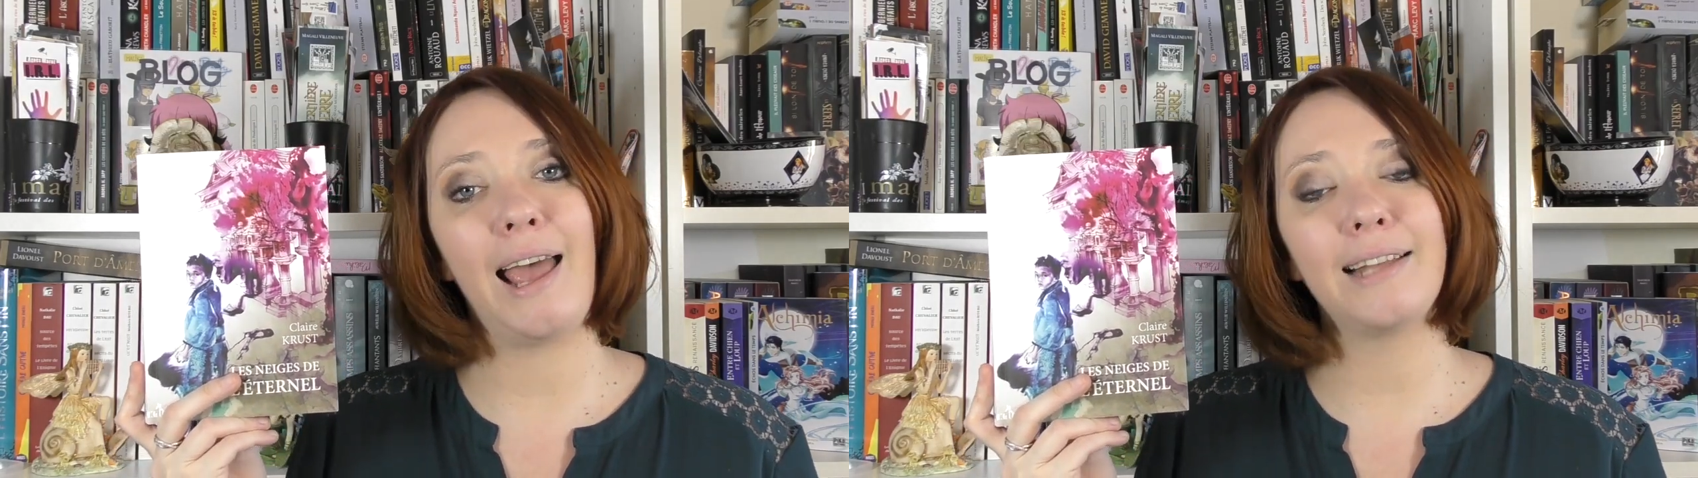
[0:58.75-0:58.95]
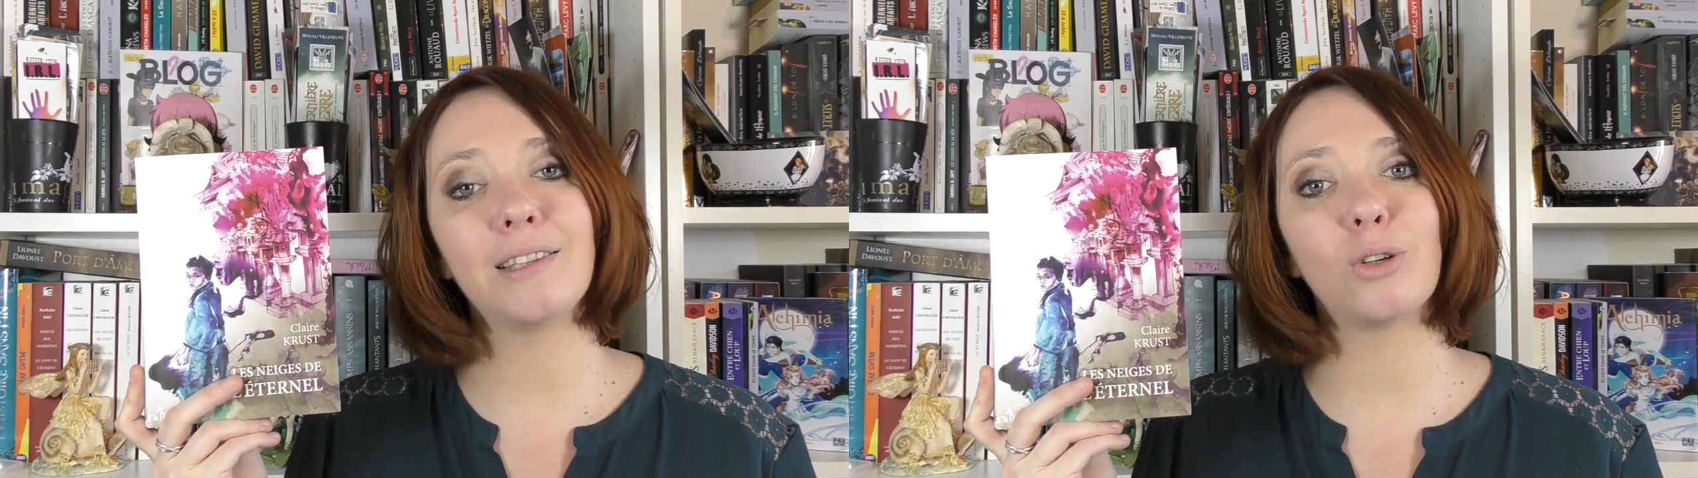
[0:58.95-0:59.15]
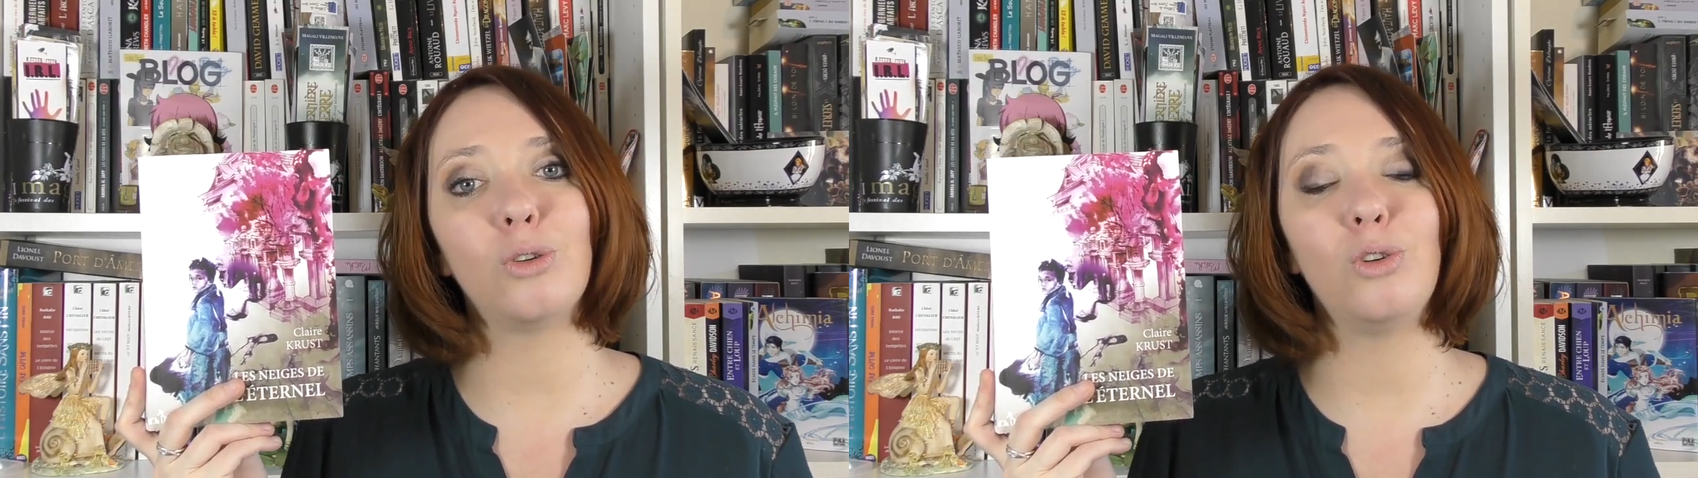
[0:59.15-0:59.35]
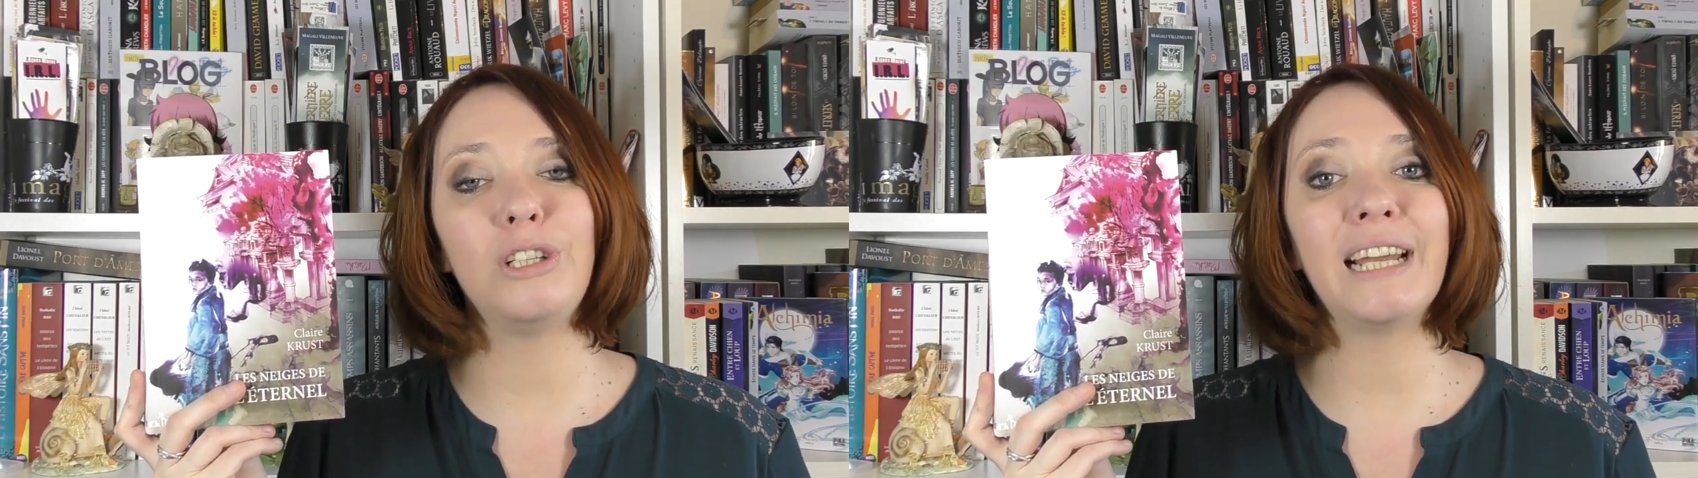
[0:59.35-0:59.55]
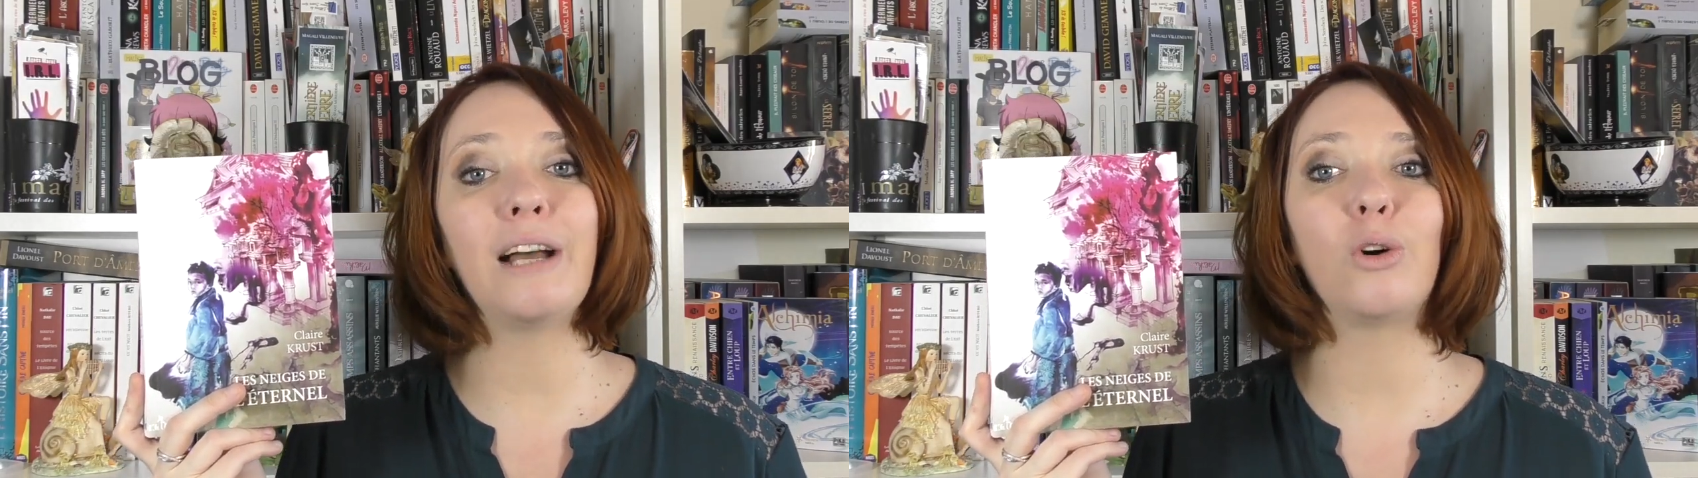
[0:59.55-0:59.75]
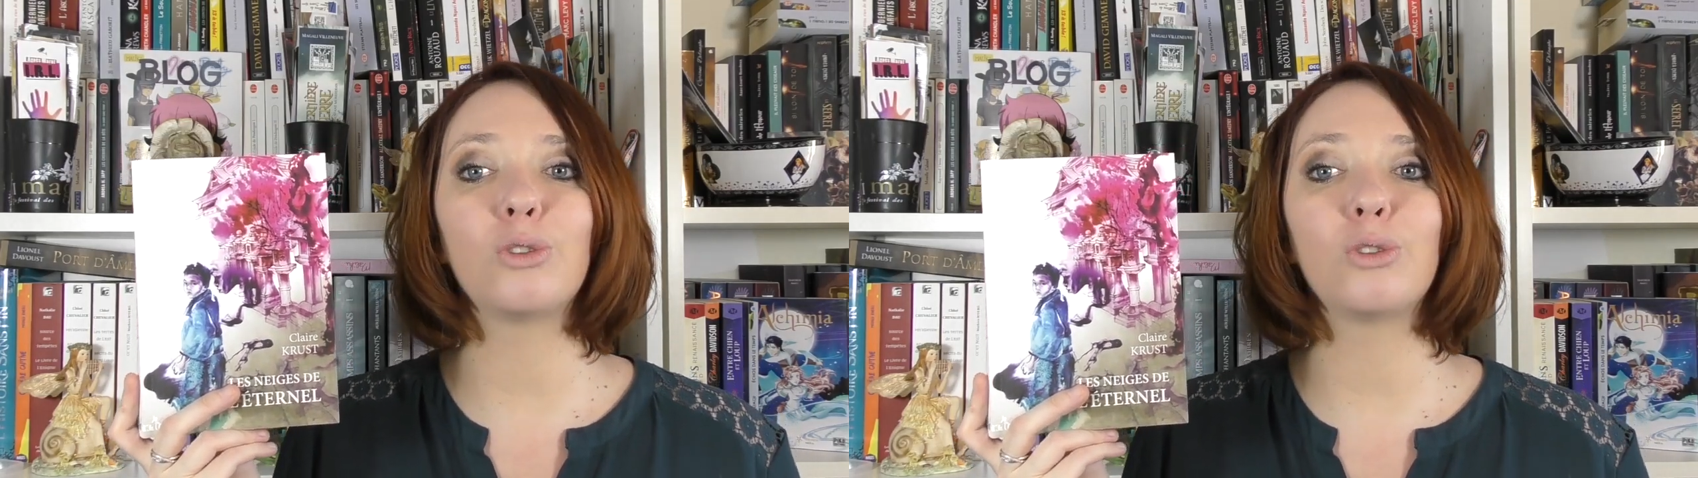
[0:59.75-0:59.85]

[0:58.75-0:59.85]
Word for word: être le lien